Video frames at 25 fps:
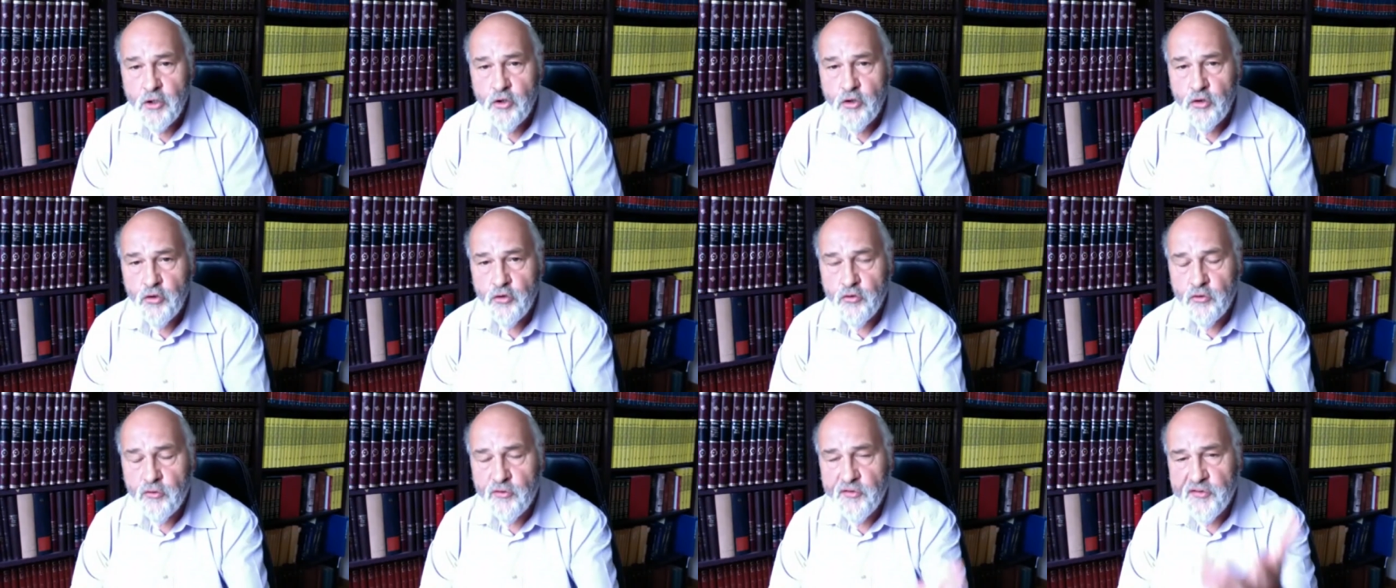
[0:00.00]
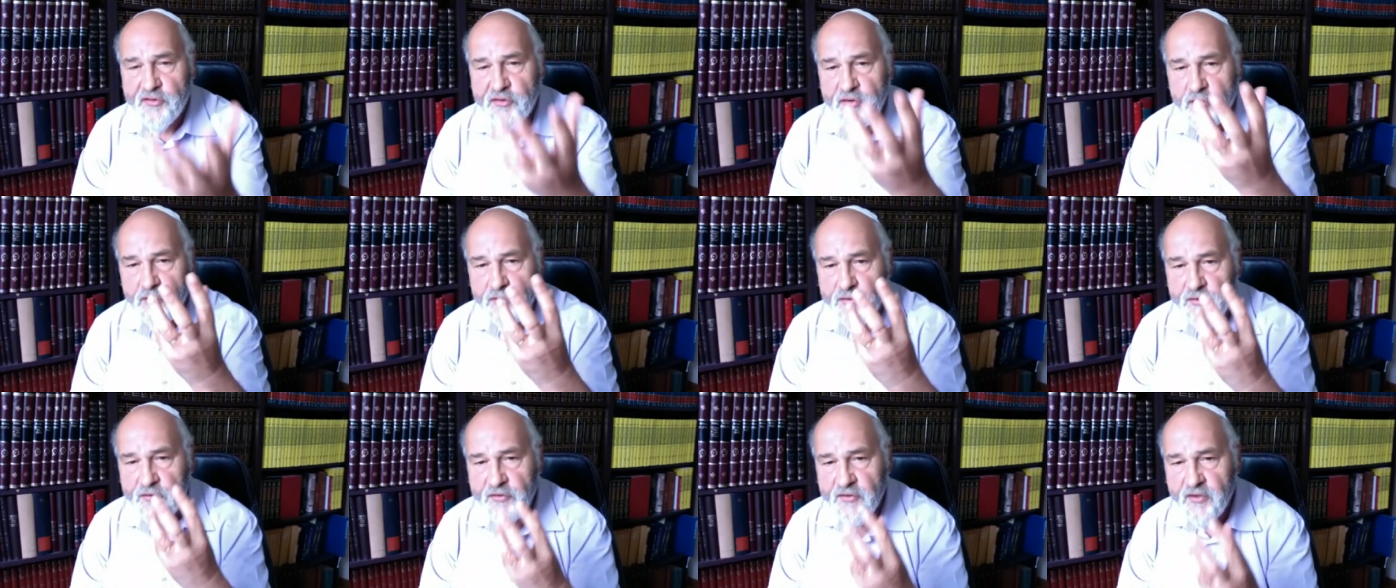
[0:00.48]
une
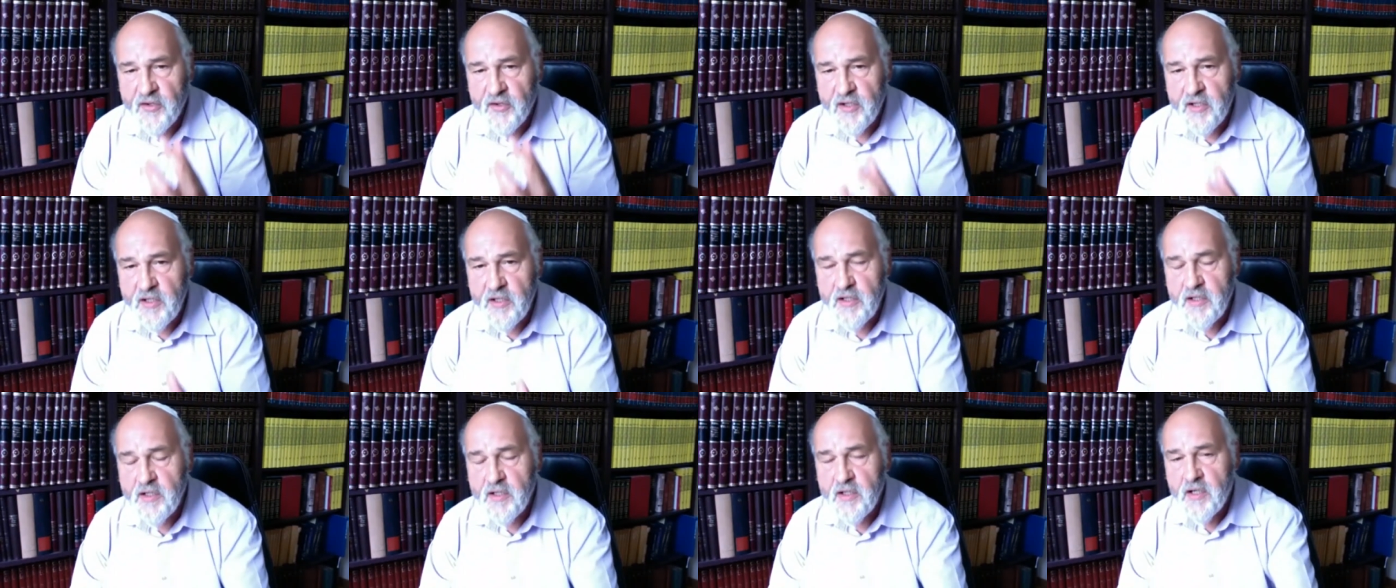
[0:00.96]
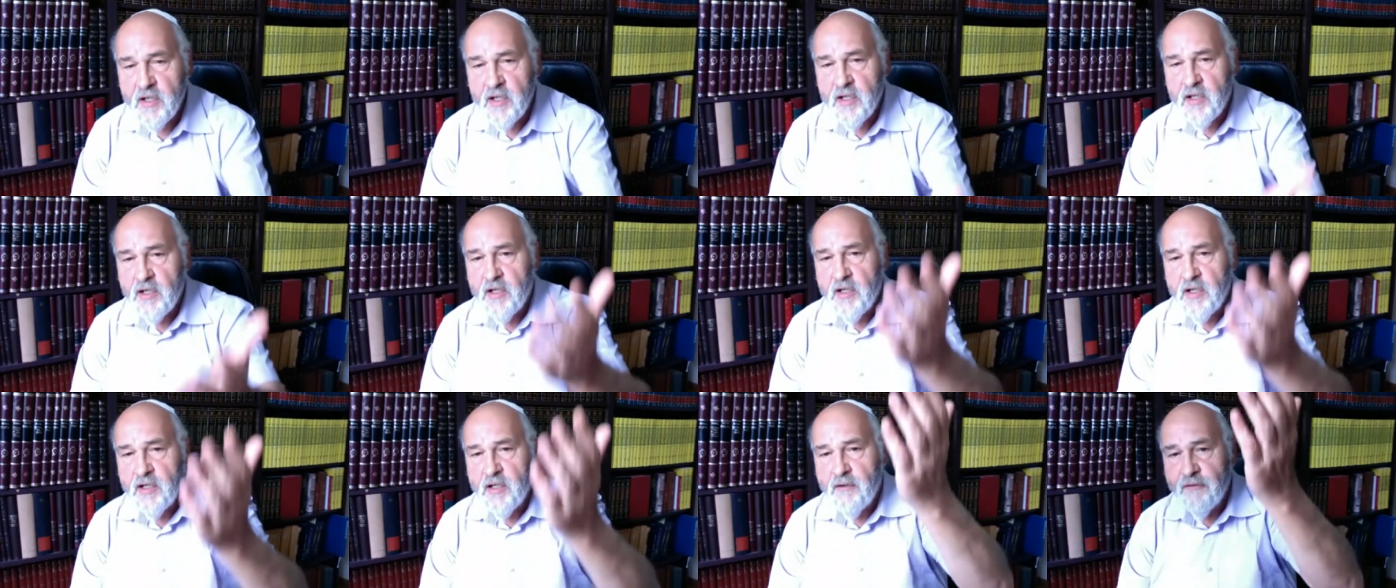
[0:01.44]
conscience qui
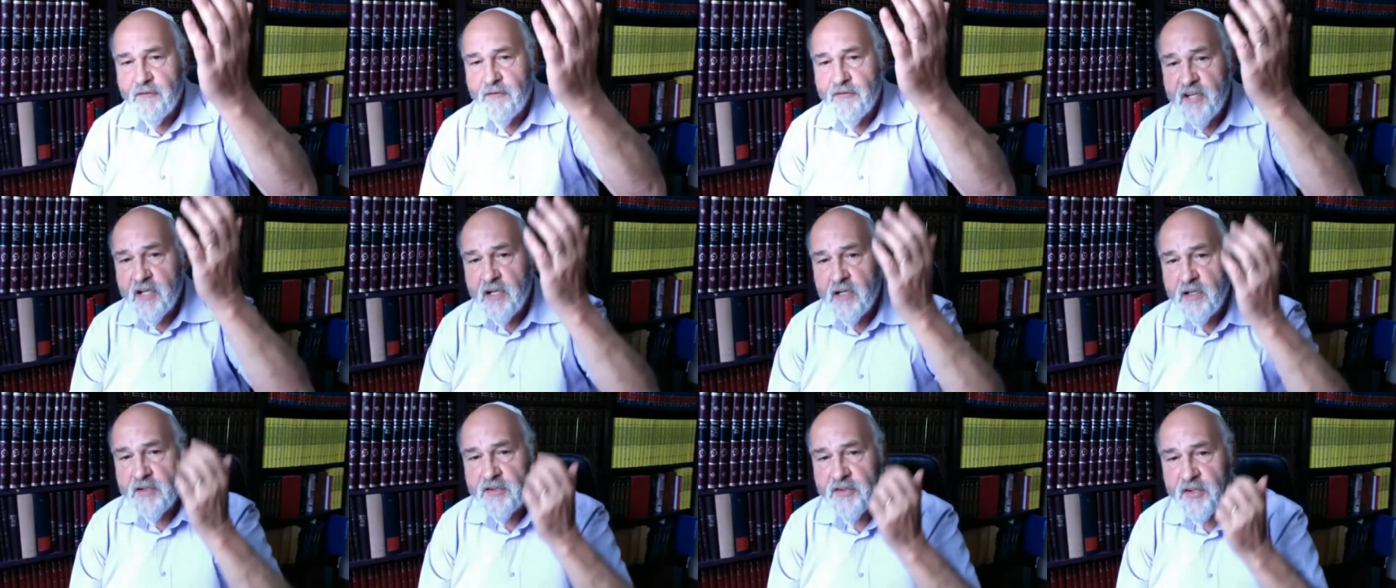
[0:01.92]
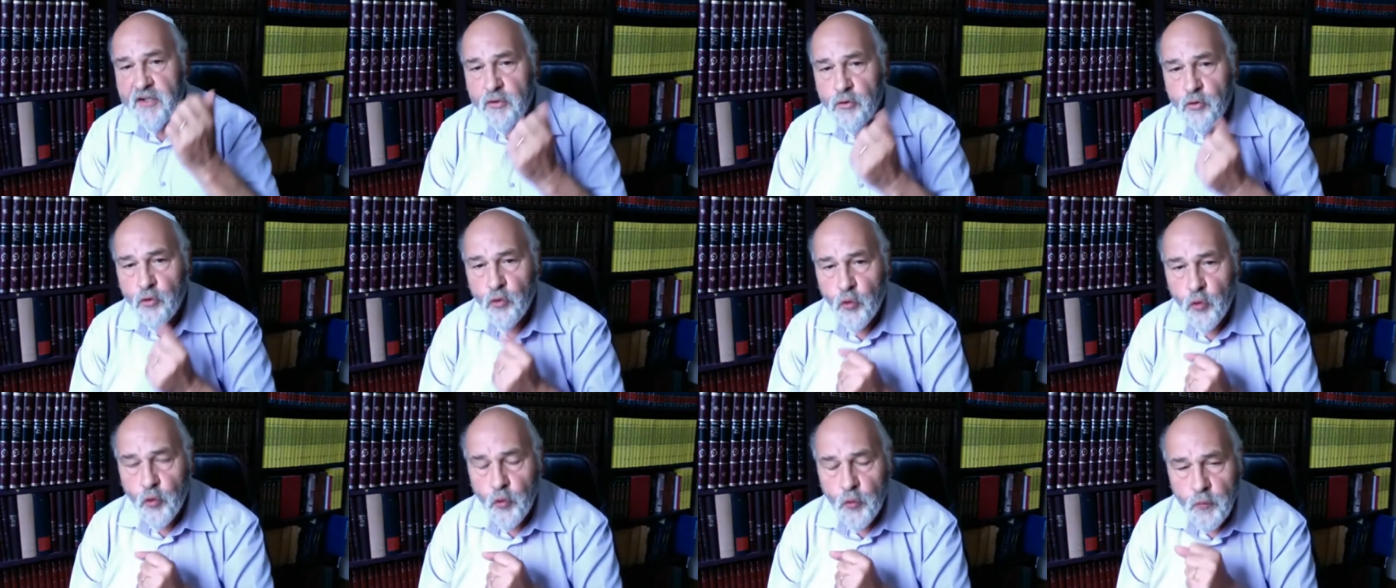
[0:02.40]
vient d'en
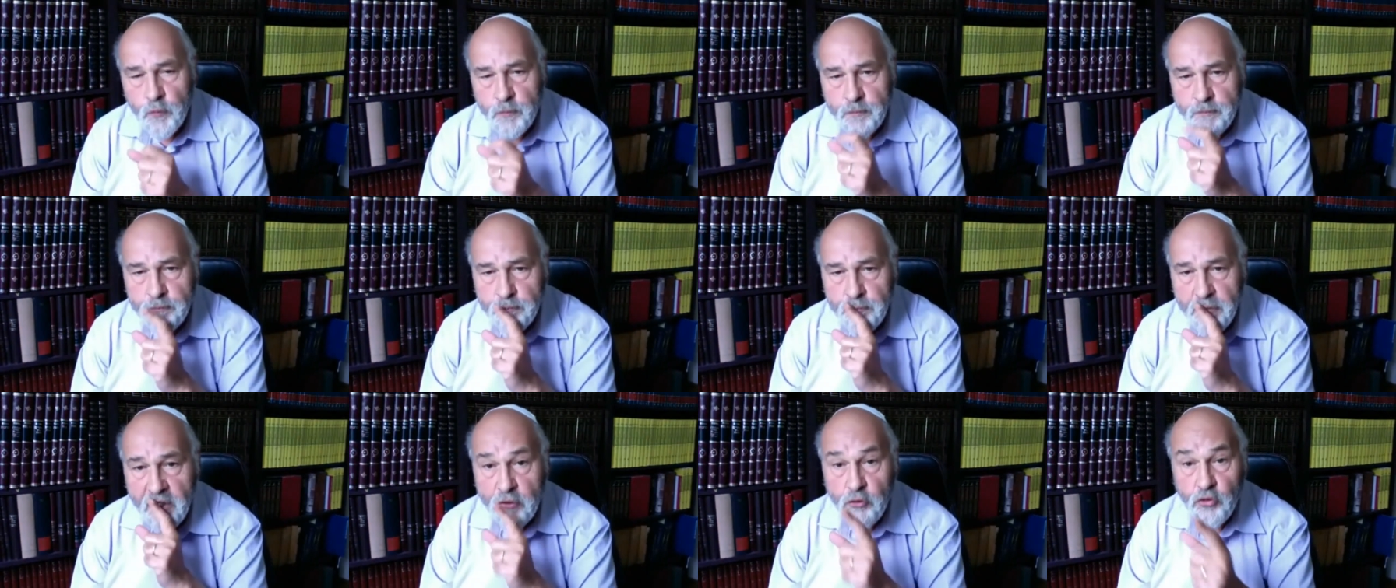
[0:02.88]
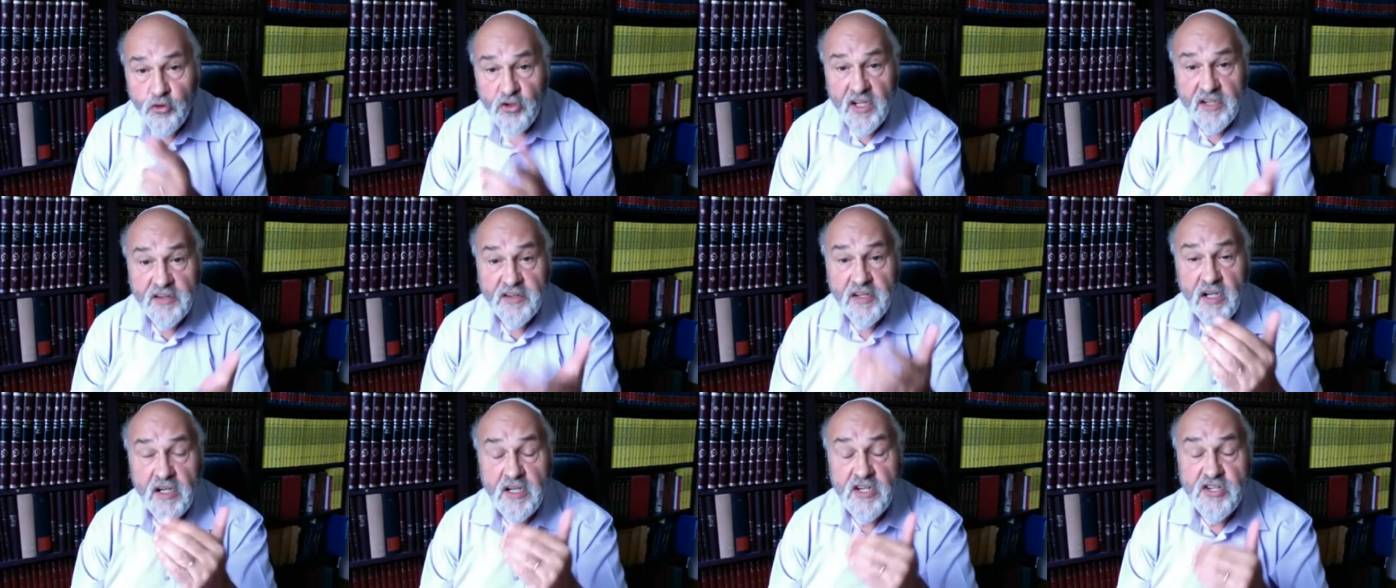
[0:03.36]
haut, par une
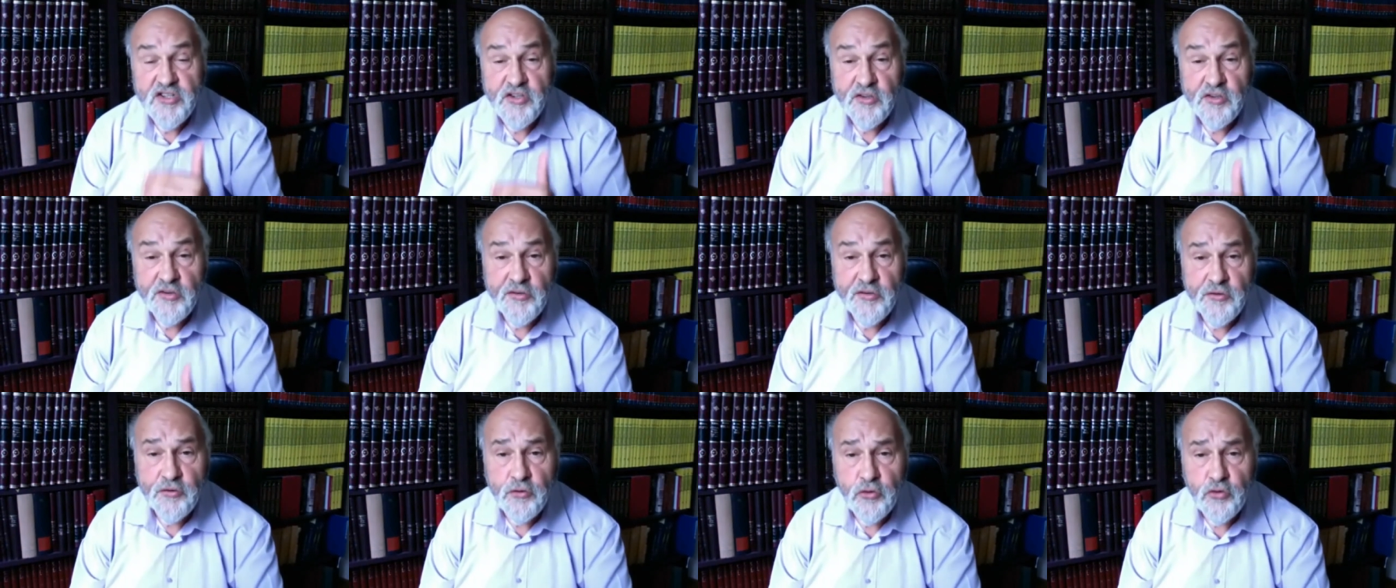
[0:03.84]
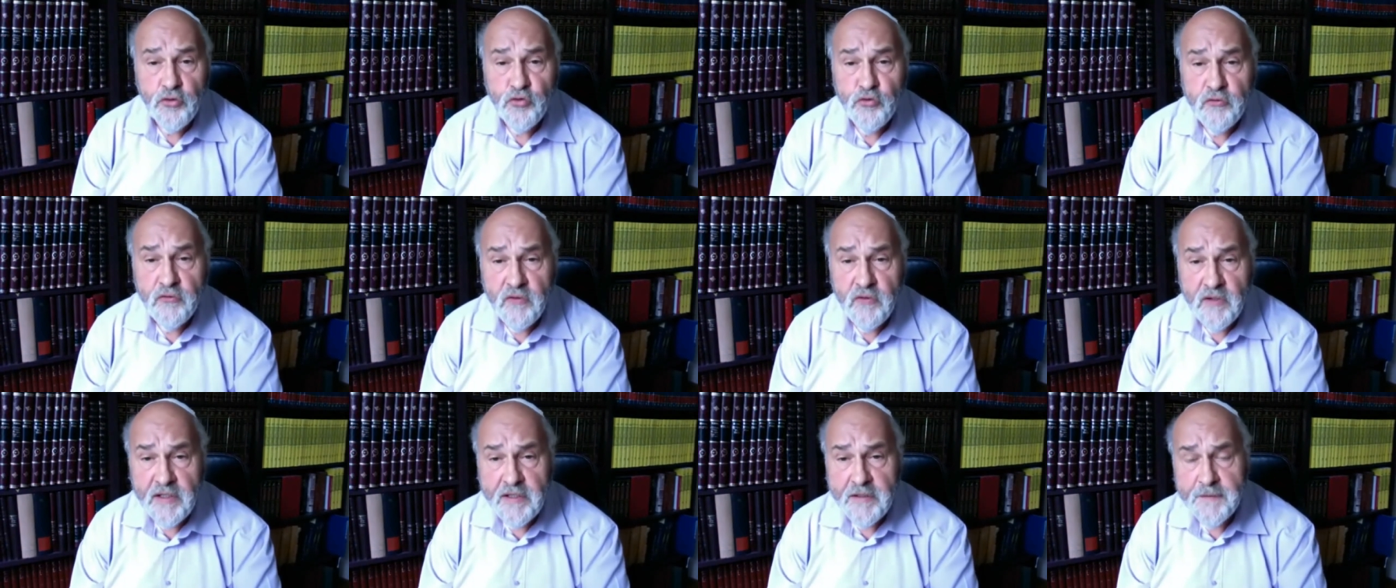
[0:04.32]
intelligence
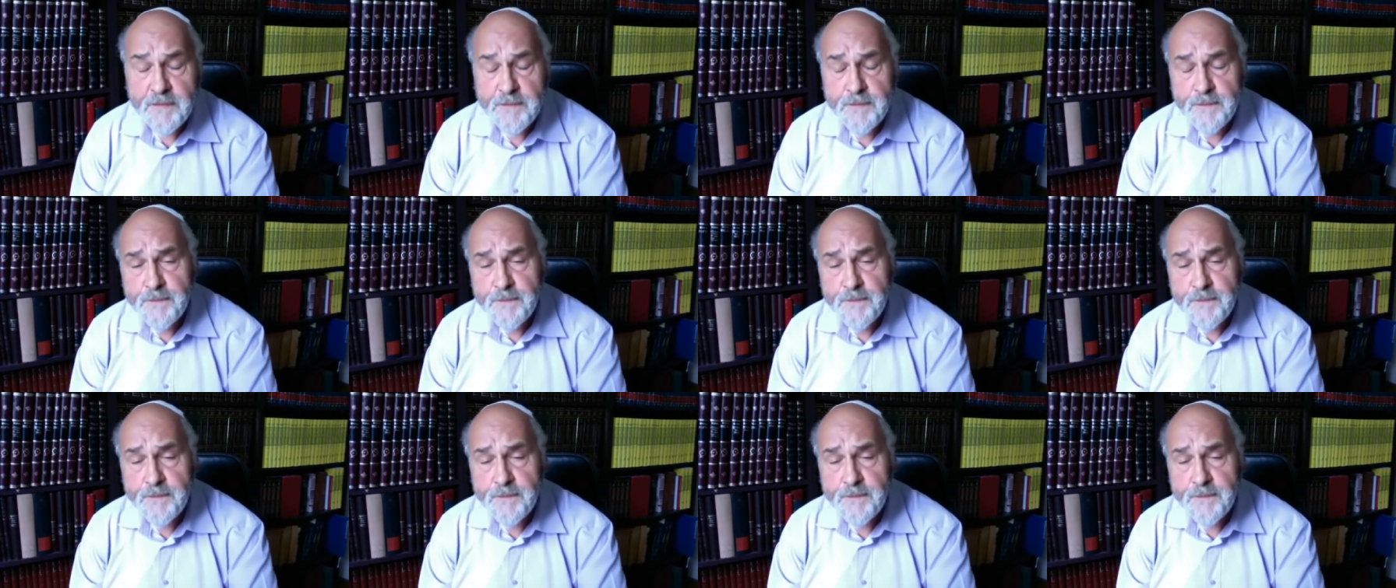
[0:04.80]
renouvelée.